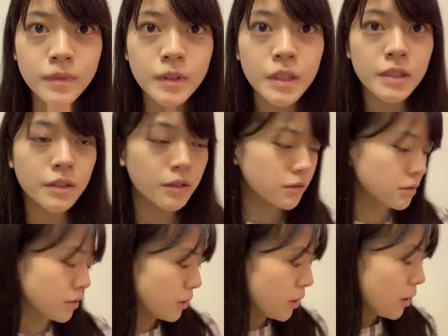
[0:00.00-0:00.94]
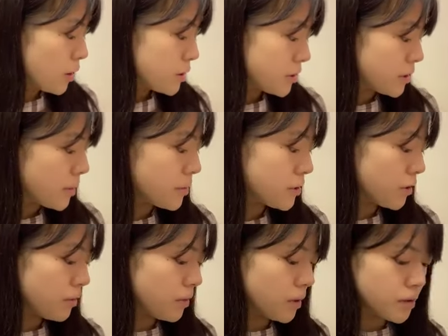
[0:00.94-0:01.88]
人気あるんだねいやししゃもさ
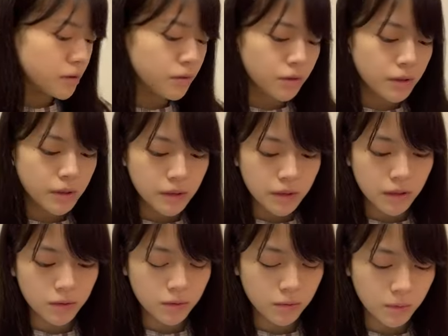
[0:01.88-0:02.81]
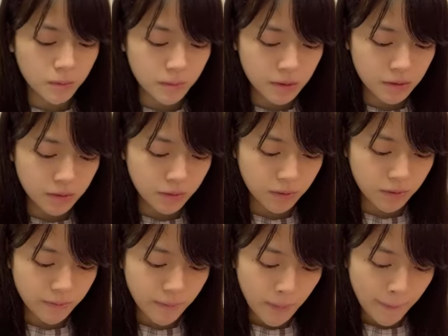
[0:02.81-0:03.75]
んはすごい人気あると思いますよ
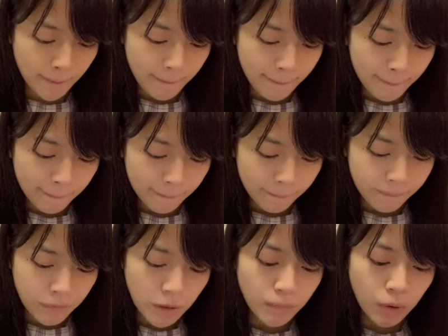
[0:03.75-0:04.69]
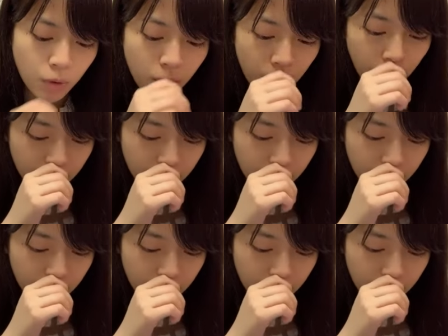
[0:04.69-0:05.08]
やっぱ「紅